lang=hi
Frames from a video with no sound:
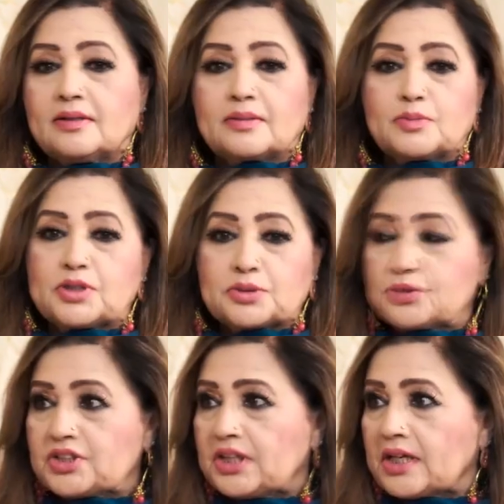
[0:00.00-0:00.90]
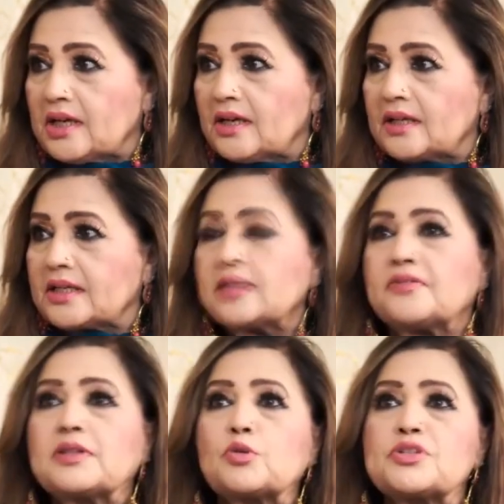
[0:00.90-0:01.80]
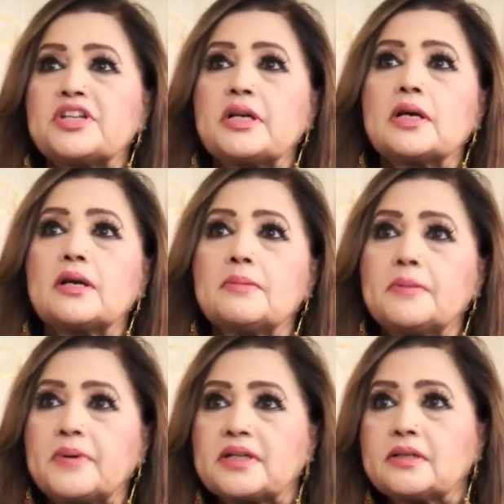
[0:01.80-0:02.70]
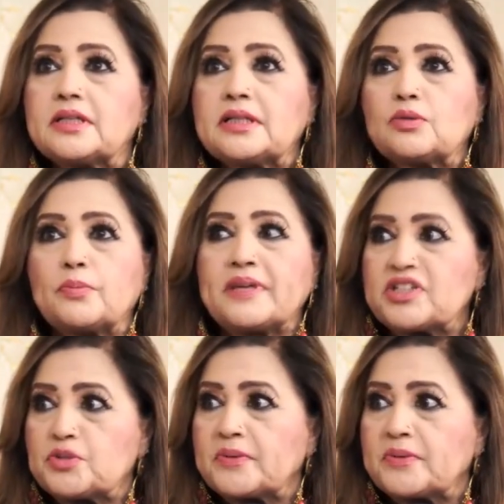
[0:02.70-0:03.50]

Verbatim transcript: और मुझे कुछ नहीं कहा एक दफ़ा तो श्रीलंका में बैठी थी तो बेंच